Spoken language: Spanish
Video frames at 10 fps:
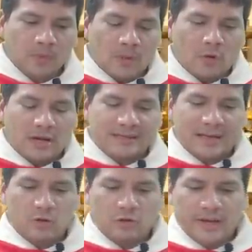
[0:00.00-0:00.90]
por la
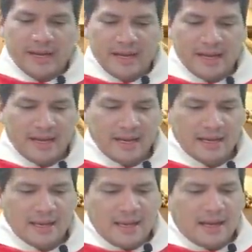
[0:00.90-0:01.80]
salud
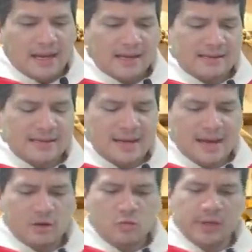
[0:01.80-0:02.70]
de
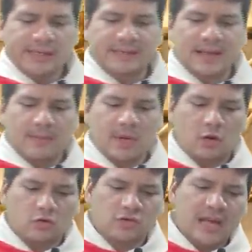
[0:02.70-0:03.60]
Graciela Ruiz, David
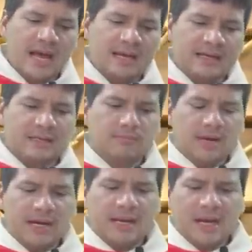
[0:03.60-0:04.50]
González,
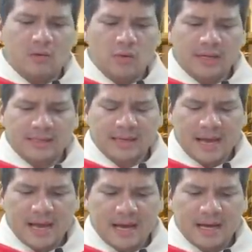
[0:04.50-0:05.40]
María
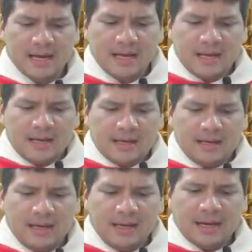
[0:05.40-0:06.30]
Luisa
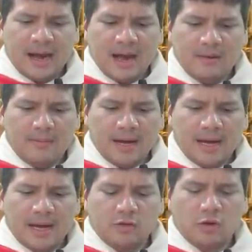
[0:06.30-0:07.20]

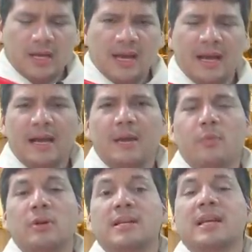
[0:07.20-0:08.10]
Grijalba Noriega,
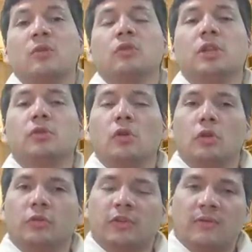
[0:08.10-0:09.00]
por la salud de todos
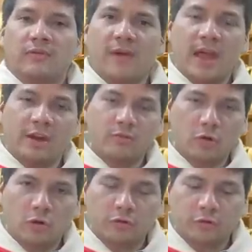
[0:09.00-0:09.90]
los
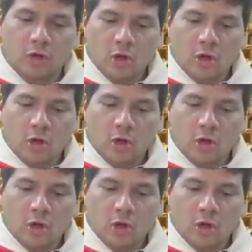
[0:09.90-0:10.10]
enfermos,